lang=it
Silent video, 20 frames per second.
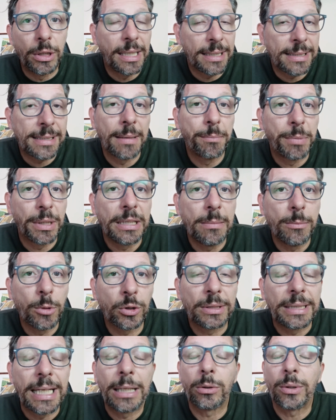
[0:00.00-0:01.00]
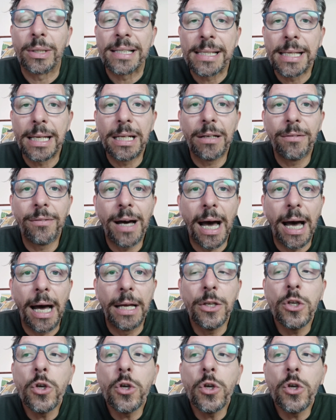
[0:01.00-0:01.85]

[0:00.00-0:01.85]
l'ha sempre dimostrato, e se ne va.